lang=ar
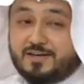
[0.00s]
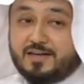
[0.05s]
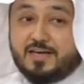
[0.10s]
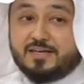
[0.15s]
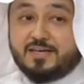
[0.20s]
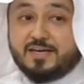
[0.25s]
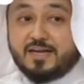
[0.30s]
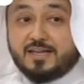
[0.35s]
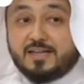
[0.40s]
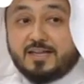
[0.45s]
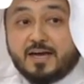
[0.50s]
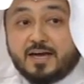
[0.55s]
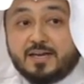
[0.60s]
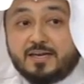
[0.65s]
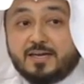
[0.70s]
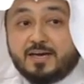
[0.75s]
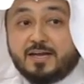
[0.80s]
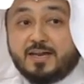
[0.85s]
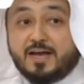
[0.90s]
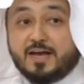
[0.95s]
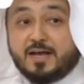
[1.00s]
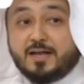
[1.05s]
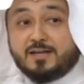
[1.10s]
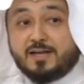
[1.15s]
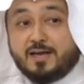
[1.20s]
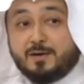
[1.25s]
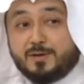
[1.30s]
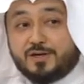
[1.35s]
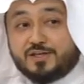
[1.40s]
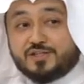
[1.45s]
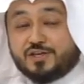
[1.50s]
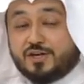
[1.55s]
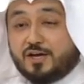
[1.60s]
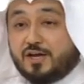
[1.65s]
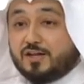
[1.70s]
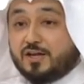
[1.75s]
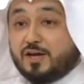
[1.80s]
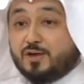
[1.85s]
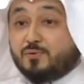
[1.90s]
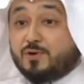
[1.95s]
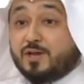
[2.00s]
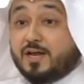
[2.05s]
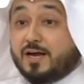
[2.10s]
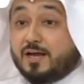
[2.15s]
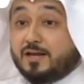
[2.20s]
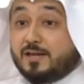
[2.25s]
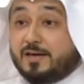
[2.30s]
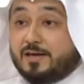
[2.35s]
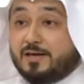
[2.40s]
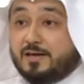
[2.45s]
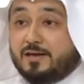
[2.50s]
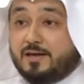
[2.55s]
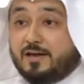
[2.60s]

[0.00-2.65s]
الحديقه الداخليه لها دائما اشتراطات ولها مم.